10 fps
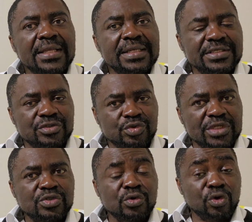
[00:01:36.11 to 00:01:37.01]
Des
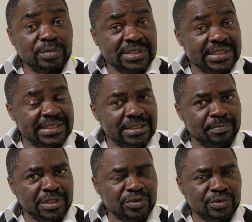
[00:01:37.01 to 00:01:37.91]
situations comme ce qui se
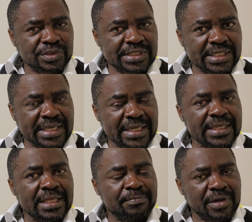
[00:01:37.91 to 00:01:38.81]
passent au Sénégal
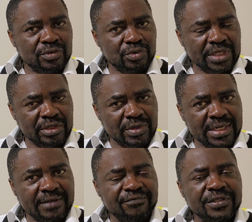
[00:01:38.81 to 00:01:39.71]
et partout ailleurs
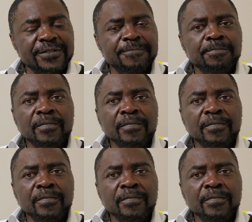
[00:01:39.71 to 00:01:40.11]
en Afrique